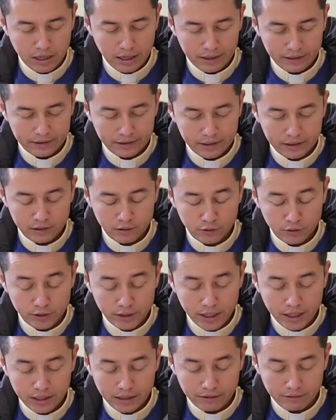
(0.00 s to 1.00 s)
A ti
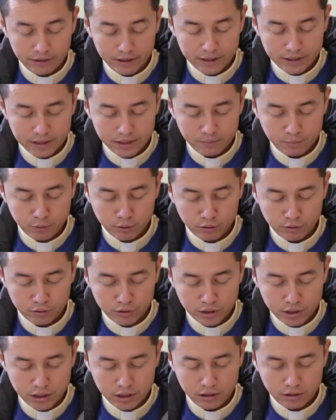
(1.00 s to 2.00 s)
gloria y alabanza por
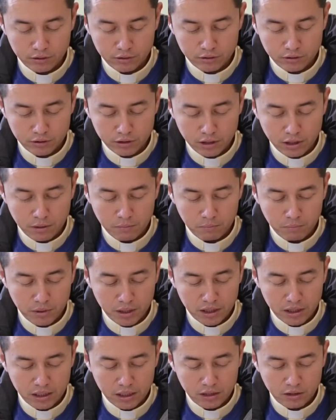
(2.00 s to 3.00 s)
los siglos.
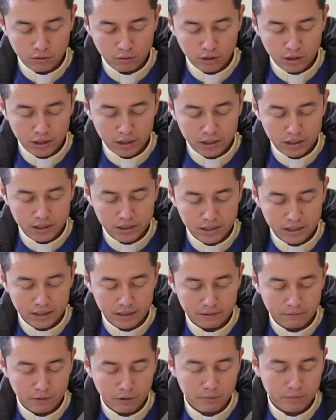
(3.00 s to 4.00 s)
Bendito eres en
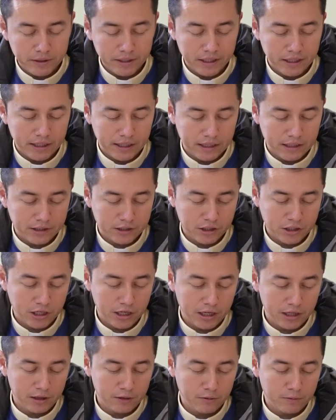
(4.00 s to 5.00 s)
la bóveda del
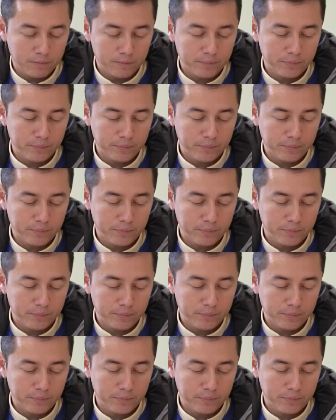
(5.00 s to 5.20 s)
cielo.